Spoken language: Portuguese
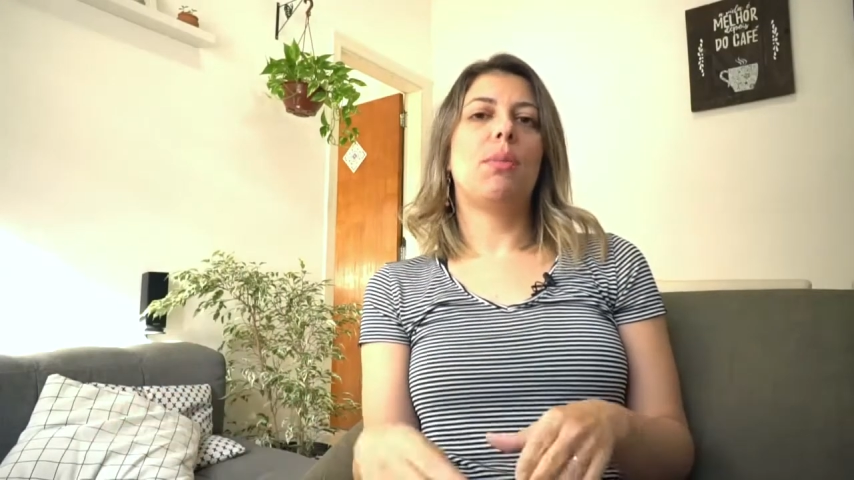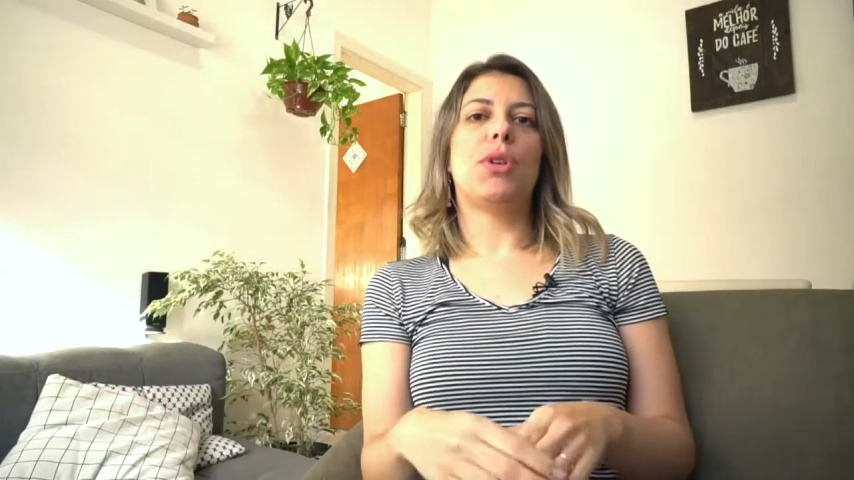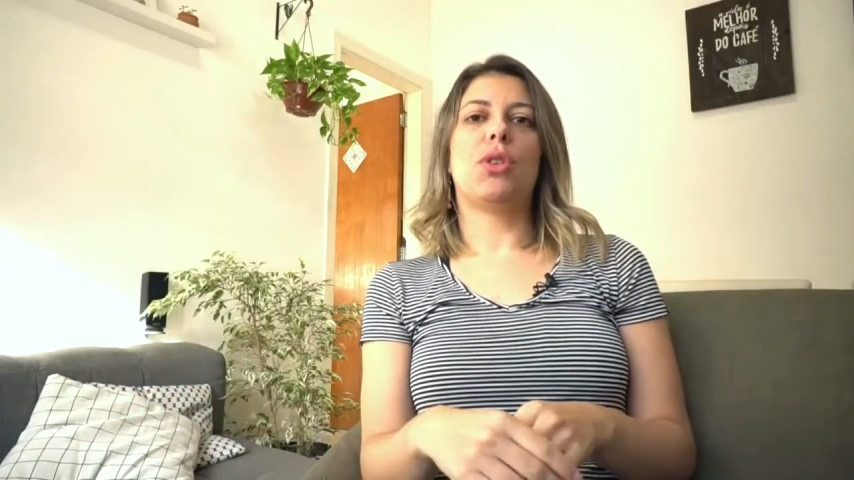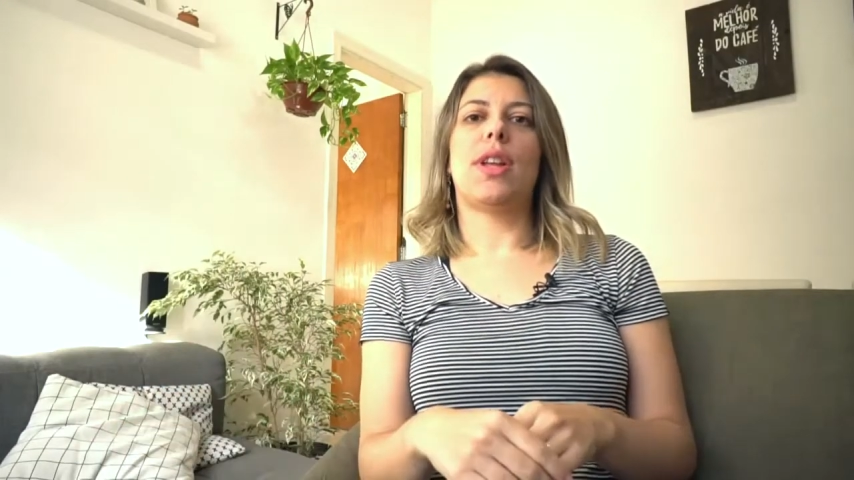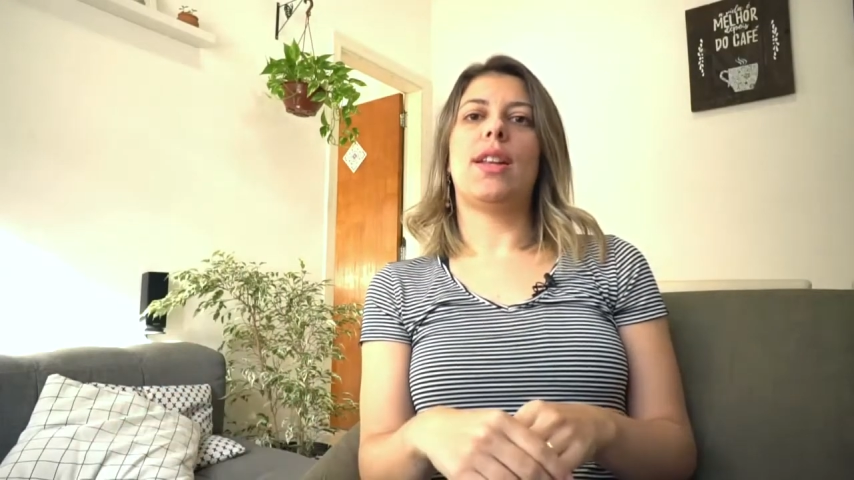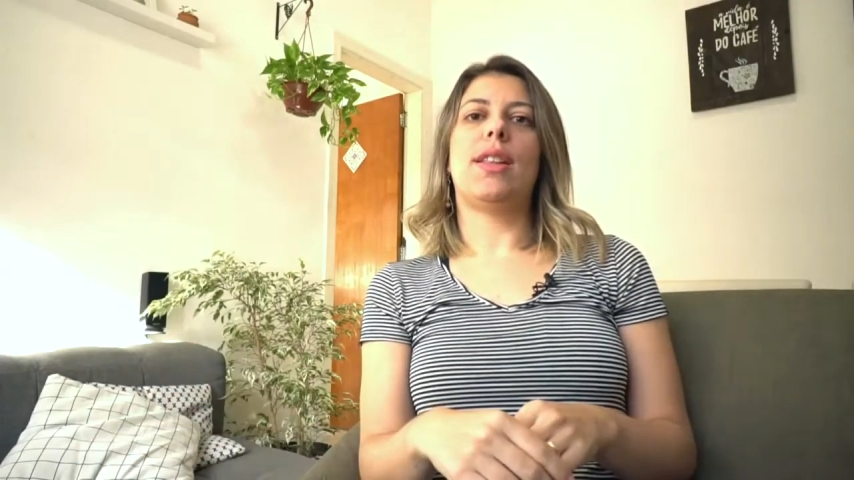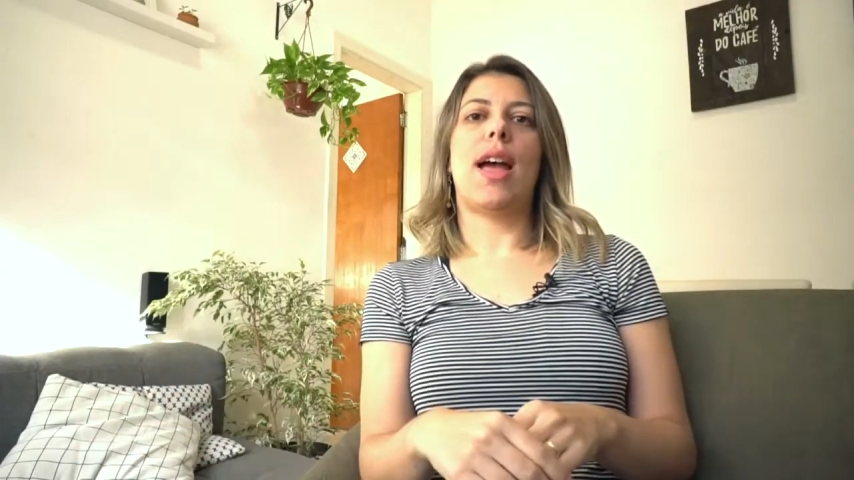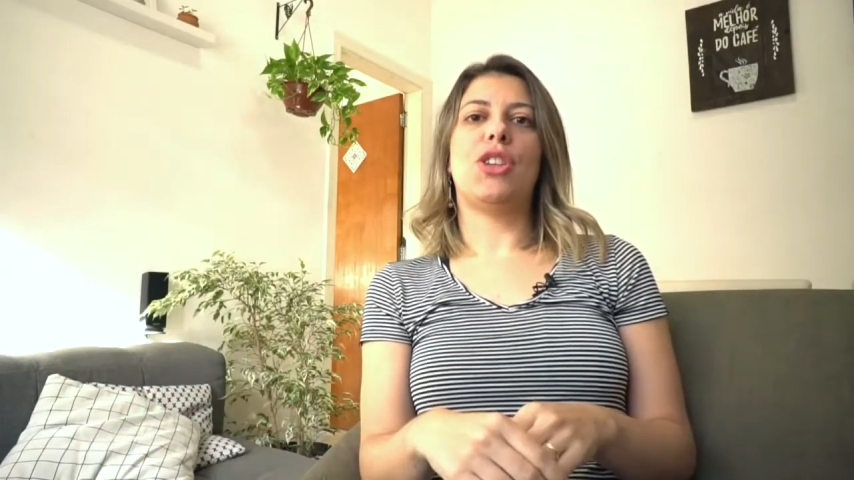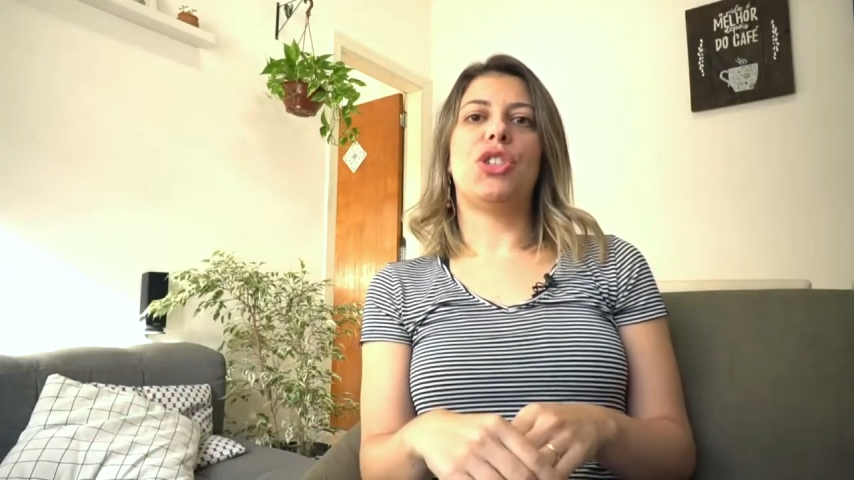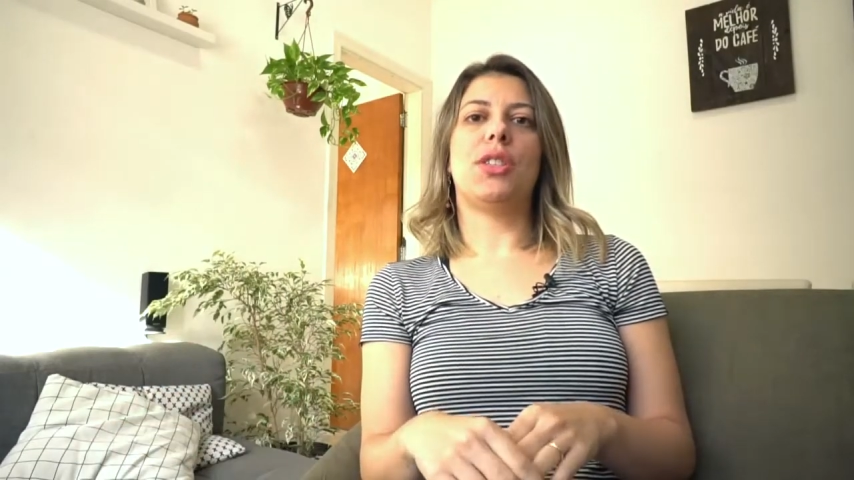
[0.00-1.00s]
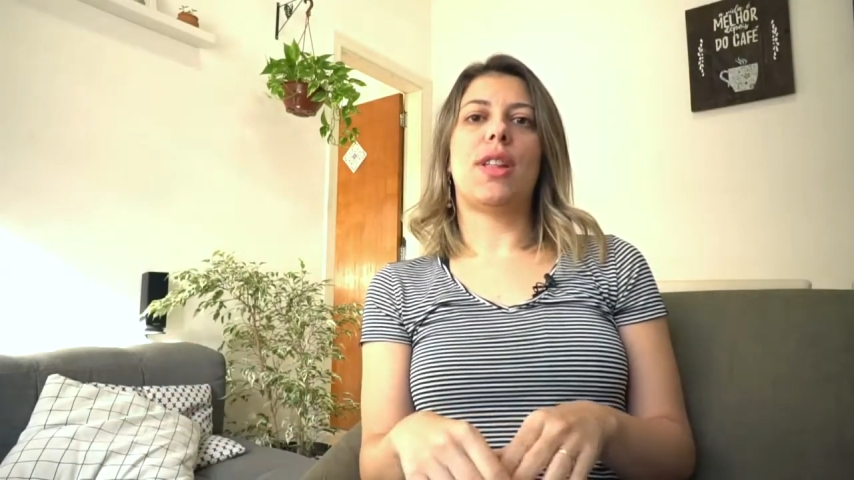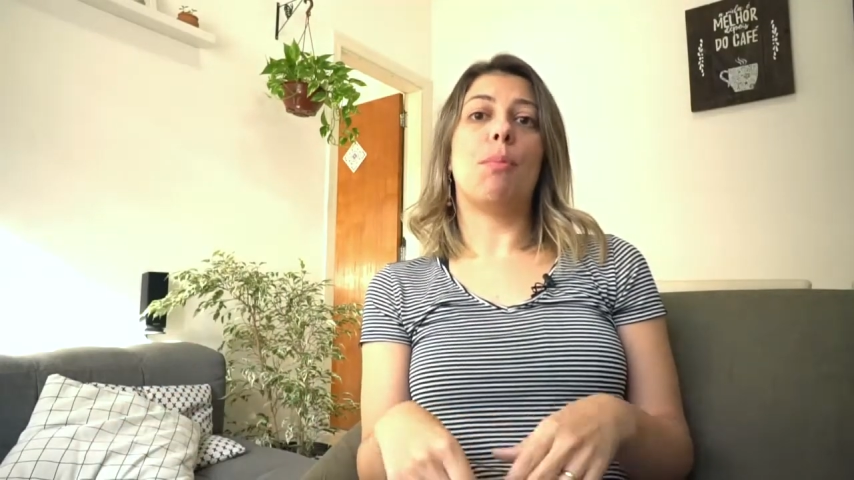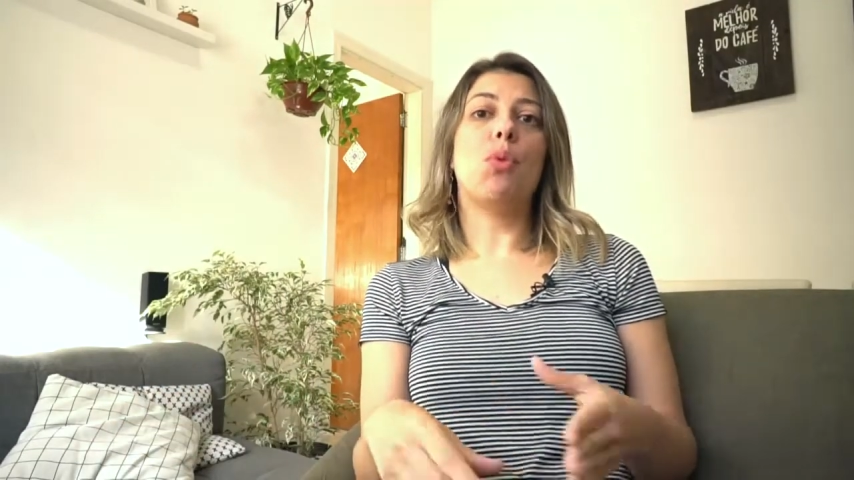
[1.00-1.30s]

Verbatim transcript: personalidades da